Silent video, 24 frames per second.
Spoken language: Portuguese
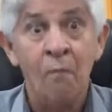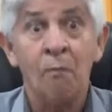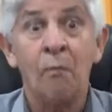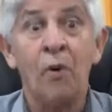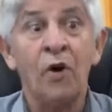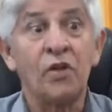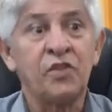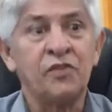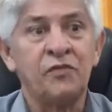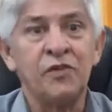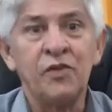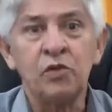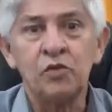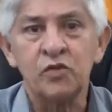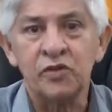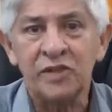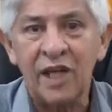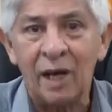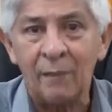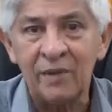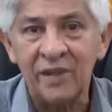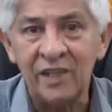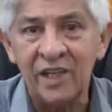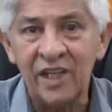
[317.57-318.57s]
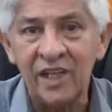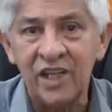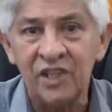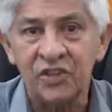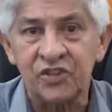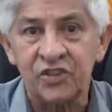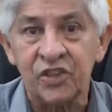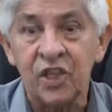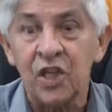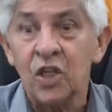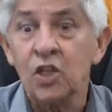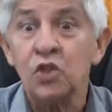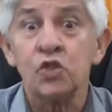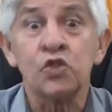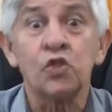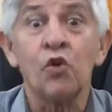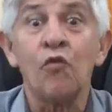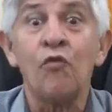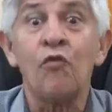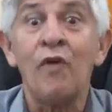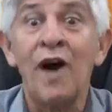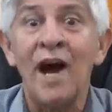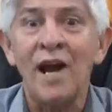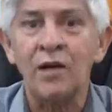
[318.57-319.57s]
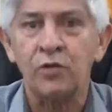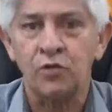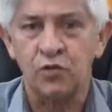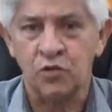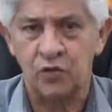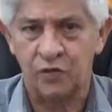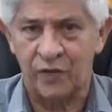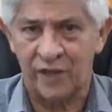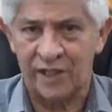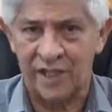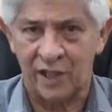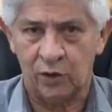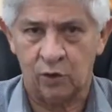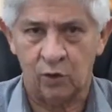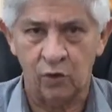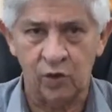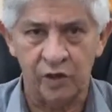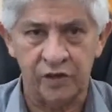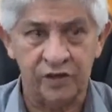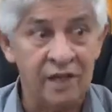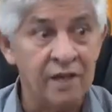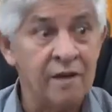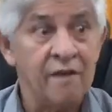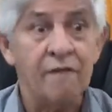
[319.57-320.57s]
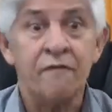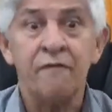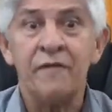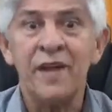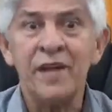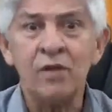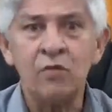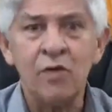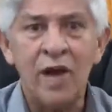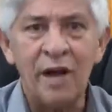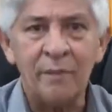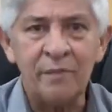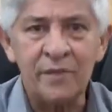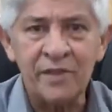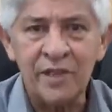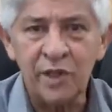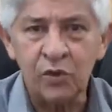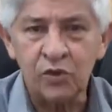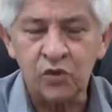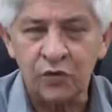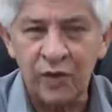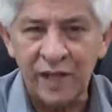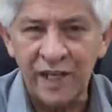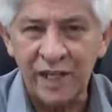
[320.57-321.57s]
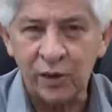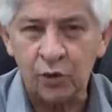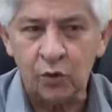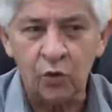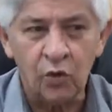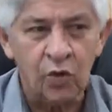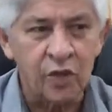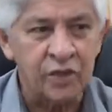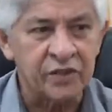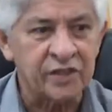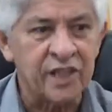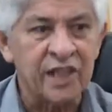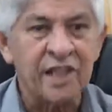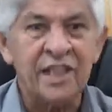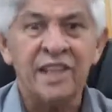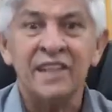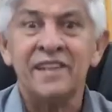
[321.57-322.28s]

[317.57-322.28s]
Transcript: pode vir nos gabinetes, são vários os vereadores, vem no gabinete dos vereadores,